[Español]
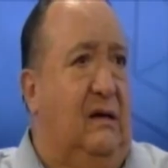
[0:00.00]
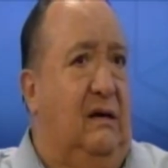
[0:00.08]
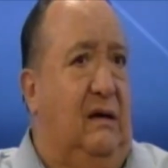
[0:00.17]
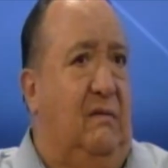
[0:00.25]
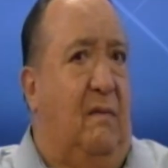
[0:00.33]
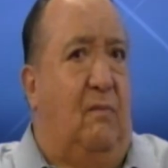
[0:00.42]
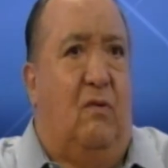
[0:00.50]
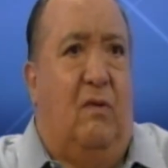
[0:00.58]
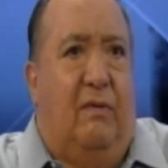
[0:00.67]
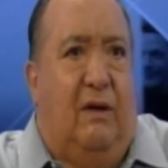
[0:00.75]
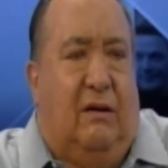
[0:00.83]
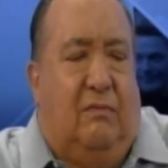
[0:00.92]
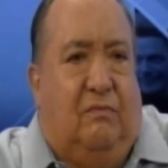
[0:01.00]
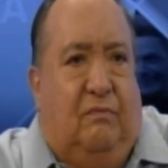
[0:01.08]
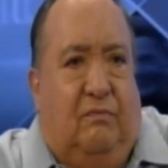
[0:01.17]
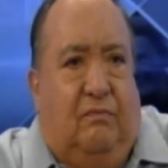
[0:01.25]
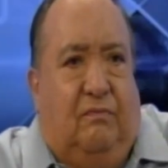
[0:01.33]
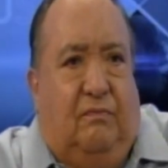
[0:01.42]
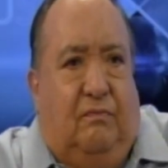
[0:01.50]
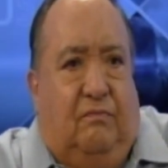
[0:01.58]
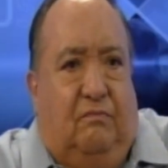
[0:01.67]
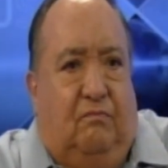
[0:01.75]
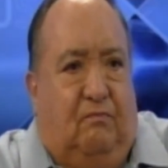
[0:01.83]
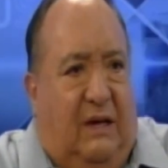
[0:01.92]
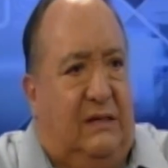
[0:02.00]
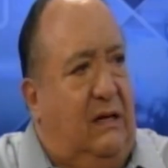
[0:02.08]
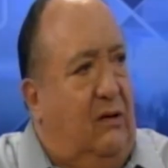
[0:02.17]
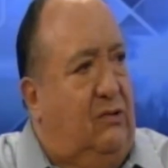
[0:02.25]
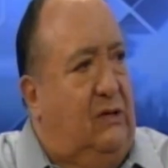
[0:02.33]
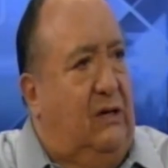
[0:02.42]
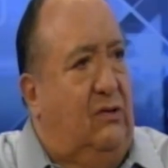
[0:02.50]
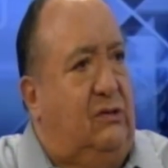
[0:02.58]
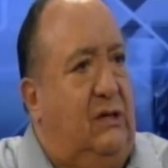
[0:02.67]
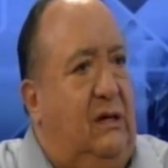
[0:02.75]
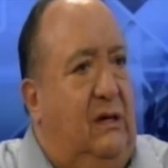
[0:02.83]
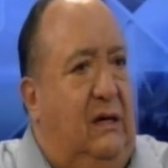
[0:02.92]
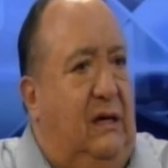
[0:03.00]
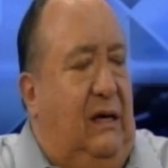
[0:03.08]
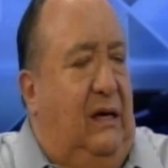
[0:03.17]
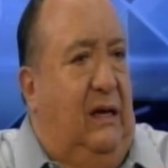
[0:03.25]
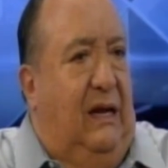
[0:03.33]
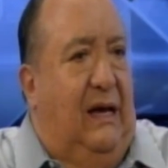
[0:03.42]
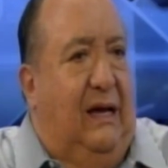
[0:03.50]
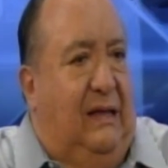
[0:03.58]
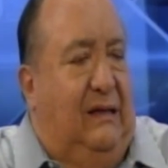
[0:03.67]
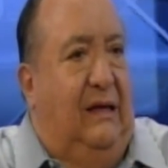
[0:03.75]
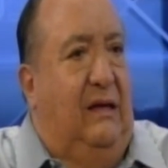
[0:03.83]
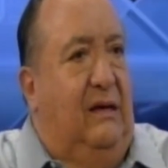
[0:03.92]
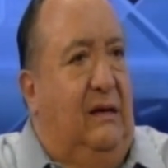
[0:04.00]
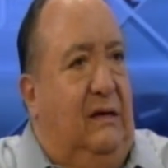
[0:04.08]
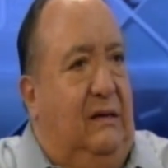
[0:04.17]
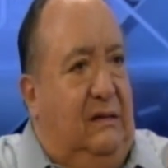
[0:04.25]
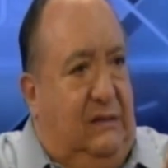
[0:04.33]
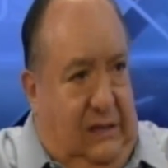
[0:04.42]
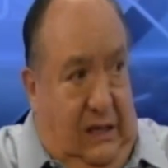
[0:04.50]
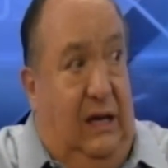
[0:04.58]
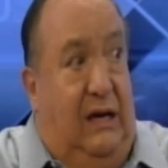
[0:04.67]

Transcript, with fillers: y me pongo a ver, pasan los años y la gente sigue